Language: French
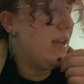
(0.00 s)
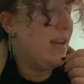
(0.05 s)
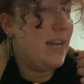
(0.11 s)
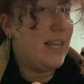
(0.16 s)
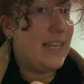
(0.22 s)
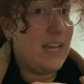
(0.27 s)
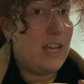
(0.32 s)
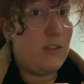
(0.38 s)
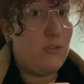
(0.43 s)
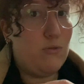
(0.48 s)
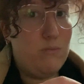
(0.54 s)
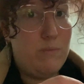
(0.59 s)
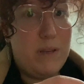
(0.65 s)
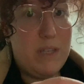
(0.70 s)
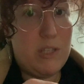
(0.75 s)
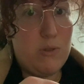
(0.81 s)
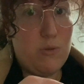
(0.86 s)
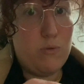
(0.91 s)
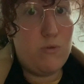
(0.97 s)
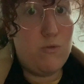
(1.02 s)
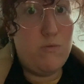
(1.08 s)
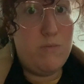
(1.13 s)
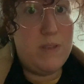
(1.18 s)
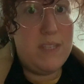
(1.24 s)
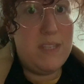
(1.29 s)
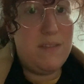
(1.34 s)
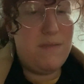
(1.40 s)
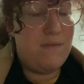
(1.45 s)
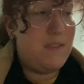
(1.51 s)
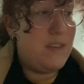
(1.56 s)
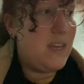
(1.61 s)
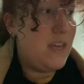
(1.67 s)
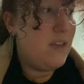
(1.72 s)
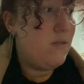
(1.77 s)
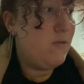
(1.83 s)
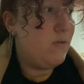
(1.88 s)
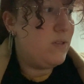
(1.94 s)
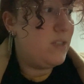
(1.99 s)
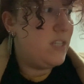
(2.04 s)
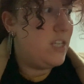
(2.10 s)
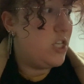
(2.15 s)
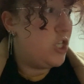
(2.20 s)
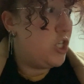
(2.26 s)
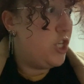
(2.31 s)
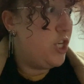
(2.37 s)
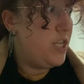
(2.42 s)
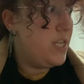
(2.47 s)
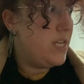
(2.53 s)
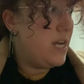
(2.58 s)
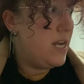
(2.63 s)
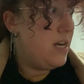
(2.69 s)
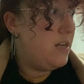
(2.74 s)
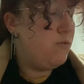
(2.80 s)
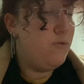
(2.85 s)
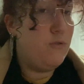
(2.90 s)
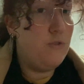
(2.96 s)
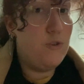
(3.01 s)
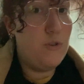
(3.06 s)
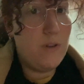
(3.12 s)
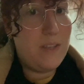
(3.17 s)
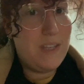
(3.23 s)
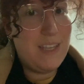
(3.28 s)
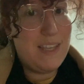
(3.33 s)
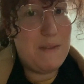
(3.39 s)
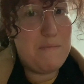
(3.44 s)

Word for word: les cartons, bah, ils sont humidifiés, donc c'est génial. J'ai de jeter des